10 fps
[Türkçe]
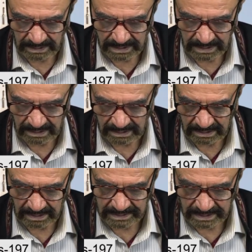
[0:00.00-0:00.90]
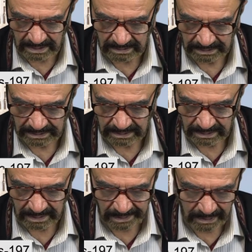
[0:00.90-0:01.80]
iki eli de sağdır.
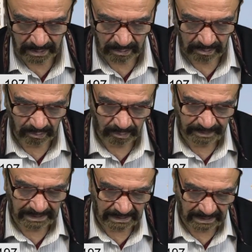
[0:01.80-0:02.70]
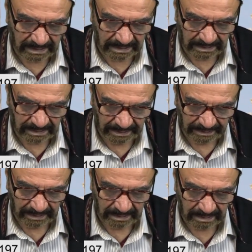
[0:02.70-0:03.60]
Mübarektir
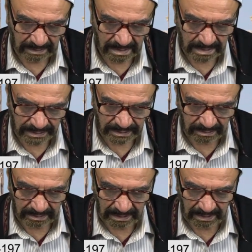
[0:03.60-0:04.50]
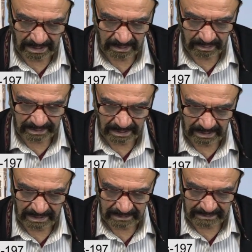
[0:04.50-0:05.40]
dedi. Sonra Allahu Teala